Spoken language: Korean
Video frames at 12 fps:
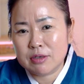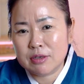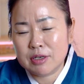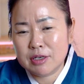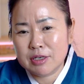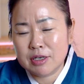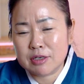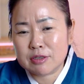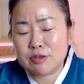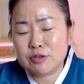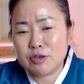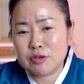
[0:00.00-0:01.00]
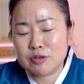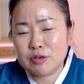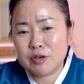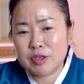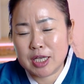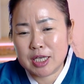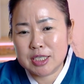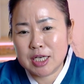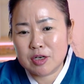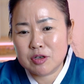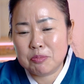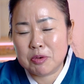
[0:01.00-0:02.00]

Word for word: 네? 그 정도로 돼지하고